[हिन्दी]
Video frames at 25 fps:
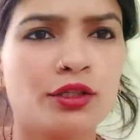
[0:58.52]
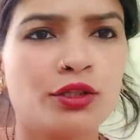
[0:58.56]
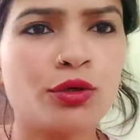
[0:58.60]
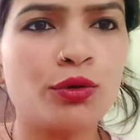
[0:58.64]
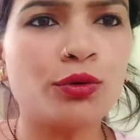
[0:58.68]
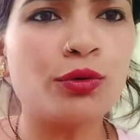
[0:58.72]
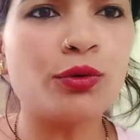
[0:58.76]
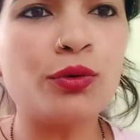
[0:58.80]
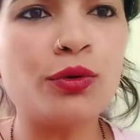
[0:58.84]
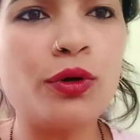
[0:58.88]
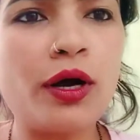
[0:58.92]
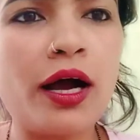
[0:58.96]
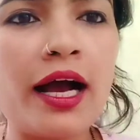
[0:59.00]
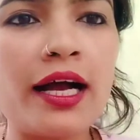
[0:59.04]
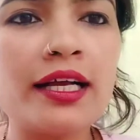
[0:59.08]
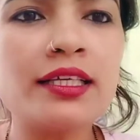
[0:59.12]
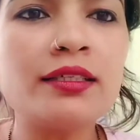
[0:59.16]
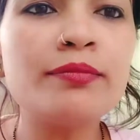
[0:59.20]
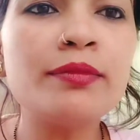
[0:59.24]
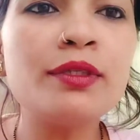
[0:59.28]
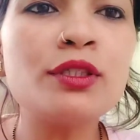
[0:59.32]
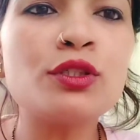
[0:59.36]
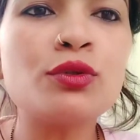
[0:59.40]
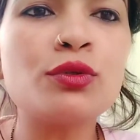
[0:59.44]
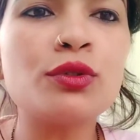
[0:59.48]
तो आज
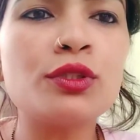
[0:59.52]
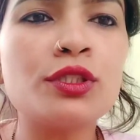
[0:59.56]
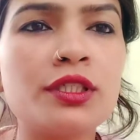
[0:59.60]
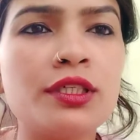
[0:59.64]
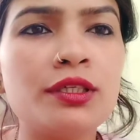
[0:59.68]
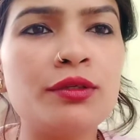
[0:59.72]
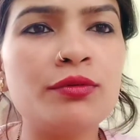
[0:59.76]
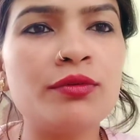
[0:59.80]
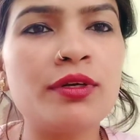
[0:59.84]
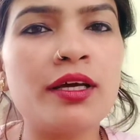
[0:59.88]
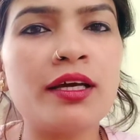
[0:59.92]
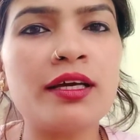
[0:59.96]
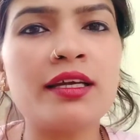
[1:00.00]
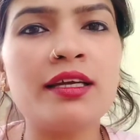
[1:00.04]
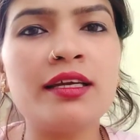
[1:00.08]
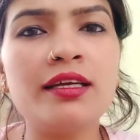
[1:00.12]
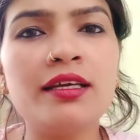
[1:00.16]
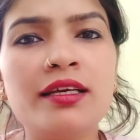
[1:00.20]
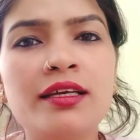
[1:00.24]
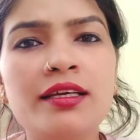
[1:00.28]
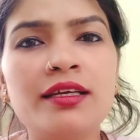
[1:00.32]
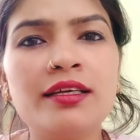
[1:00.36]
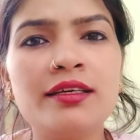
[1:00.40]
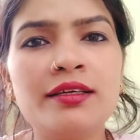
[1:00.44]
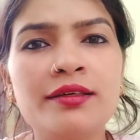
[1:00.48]
मैं सोच रही हूँ ना कि
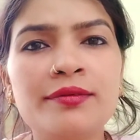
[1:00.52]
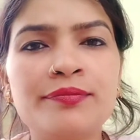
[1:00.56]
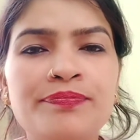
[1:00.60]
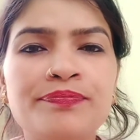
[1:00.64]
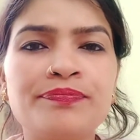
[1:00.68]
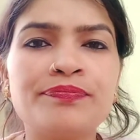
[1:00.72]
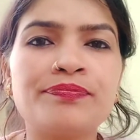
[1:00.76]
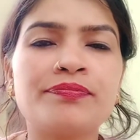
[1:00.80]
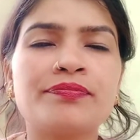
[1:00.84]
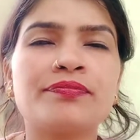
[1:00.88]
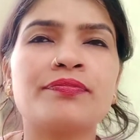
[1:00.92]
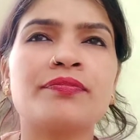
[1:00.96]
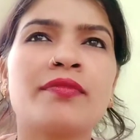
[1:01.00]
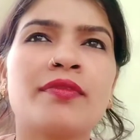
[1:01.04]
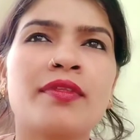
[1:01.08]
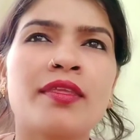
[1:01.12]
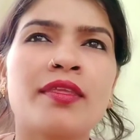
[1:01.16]
हम्म,